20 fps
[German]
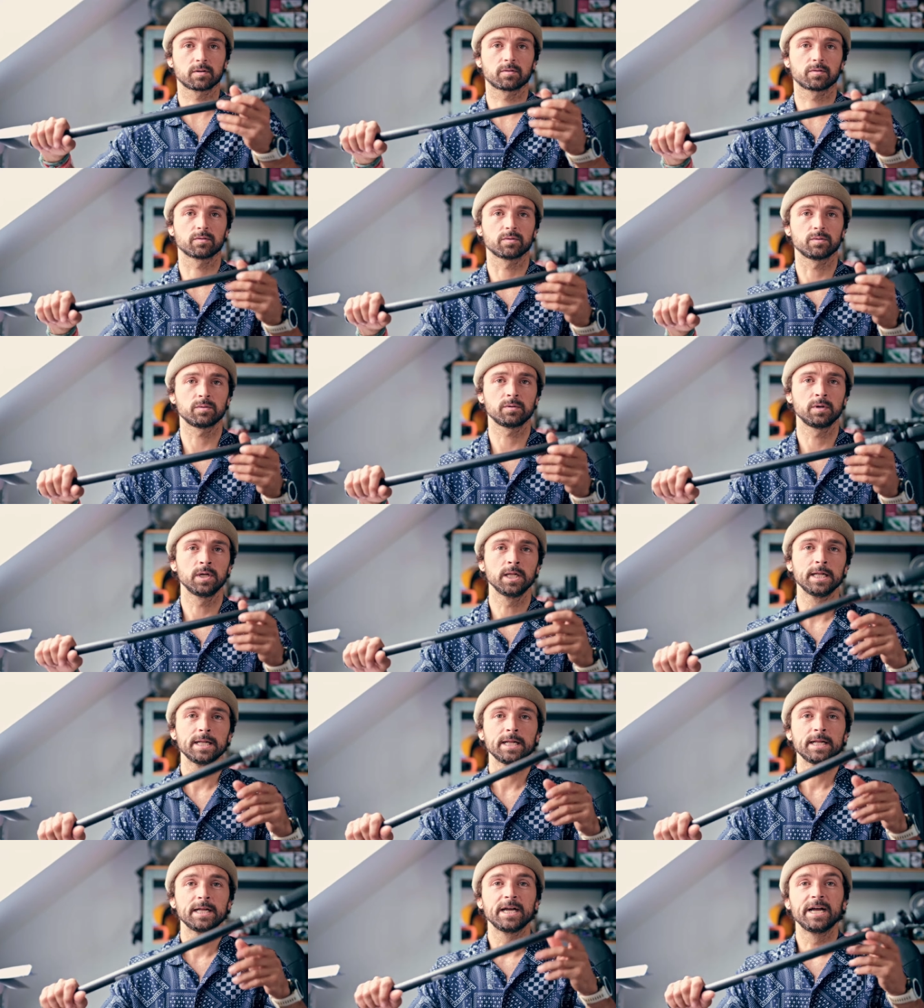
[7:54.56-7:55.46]
so.
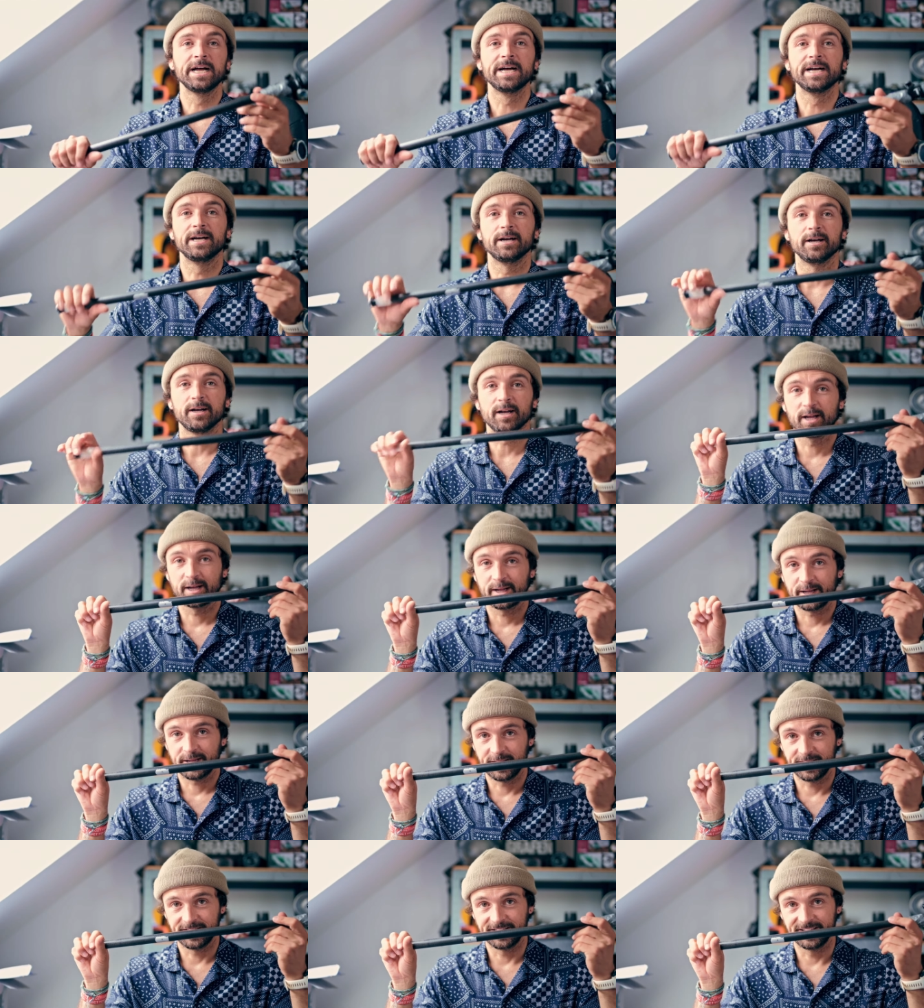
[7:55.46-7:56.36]

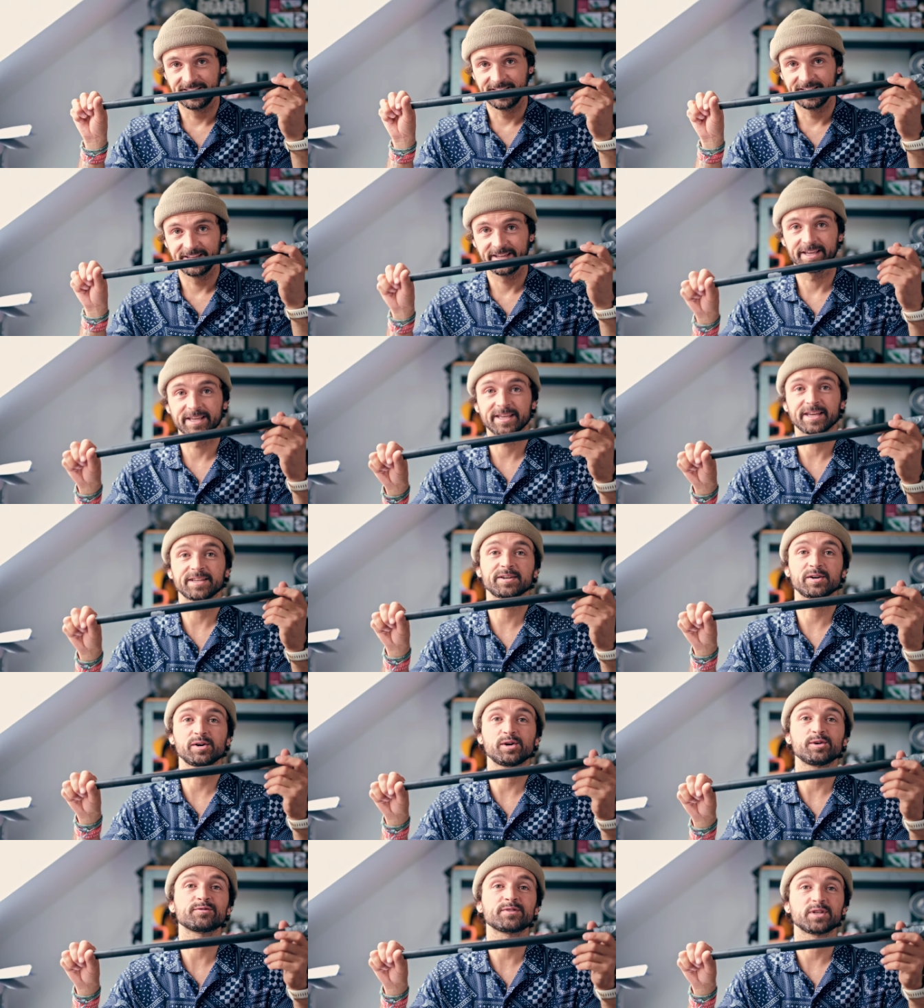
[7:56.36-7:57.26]
Äh, ich hatte
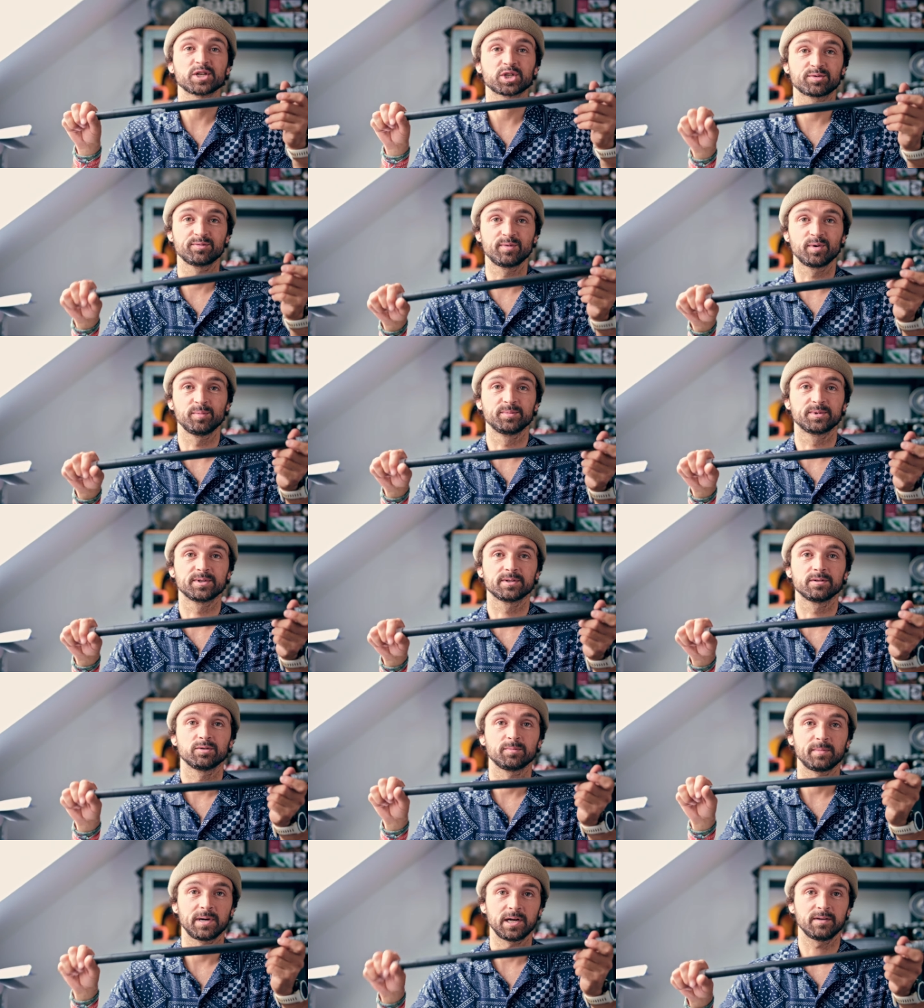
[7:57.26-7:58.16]
gehofft, er schwimmt.
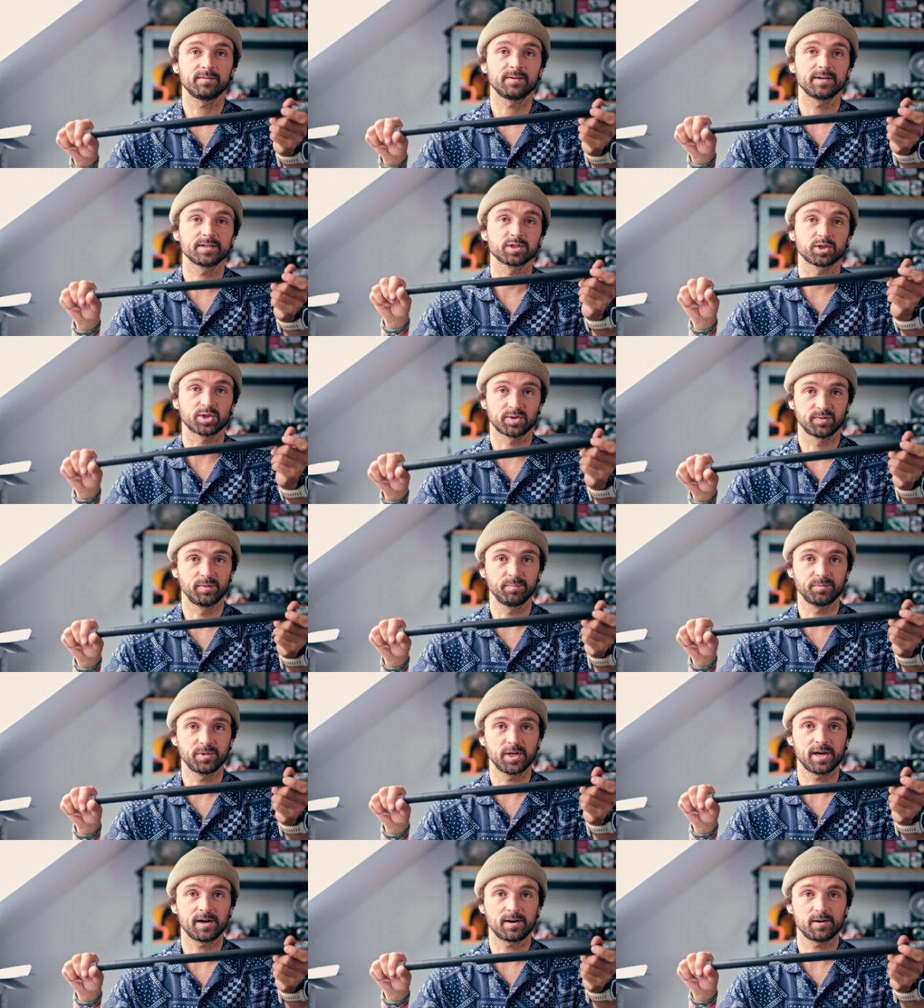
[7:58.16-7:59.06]
Normalerweise
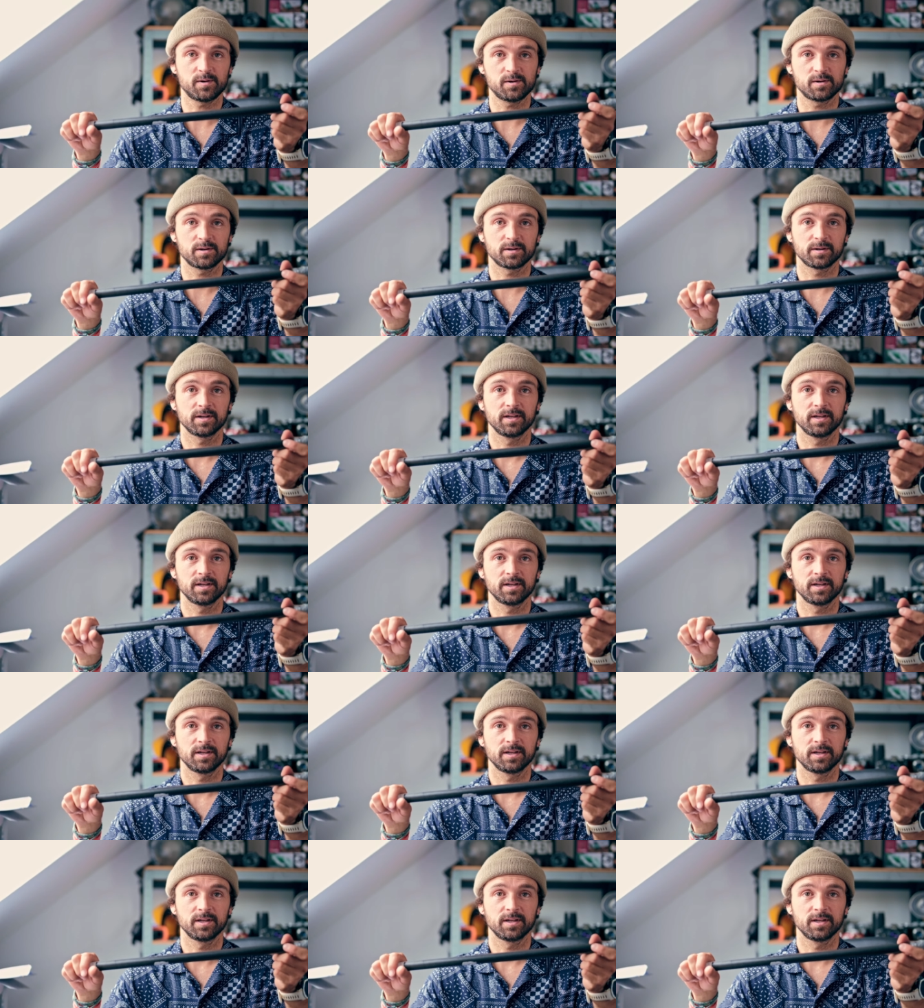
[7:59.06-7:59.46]
schwimmt er auch.